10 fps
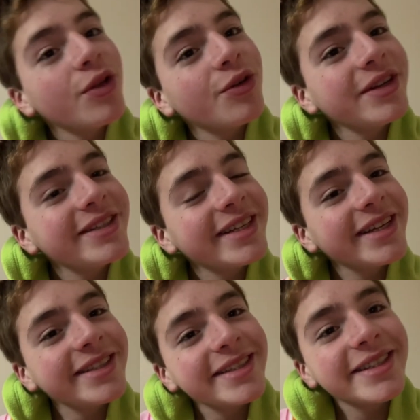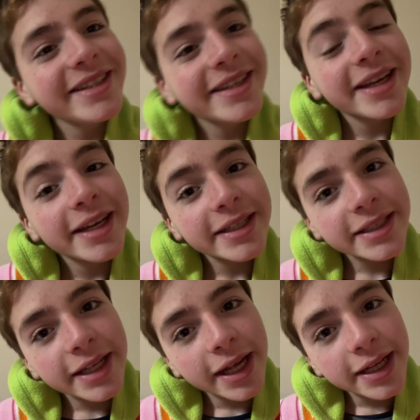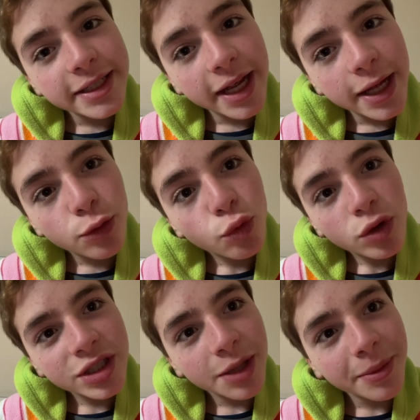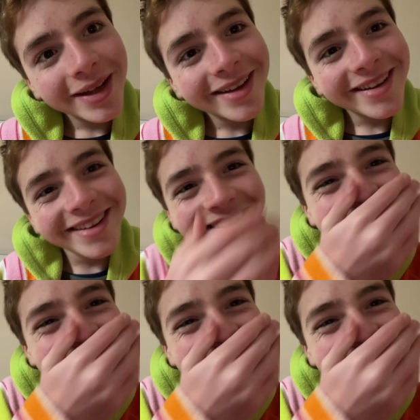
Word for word: Boa noite, gente. Já, já é duas da manhã.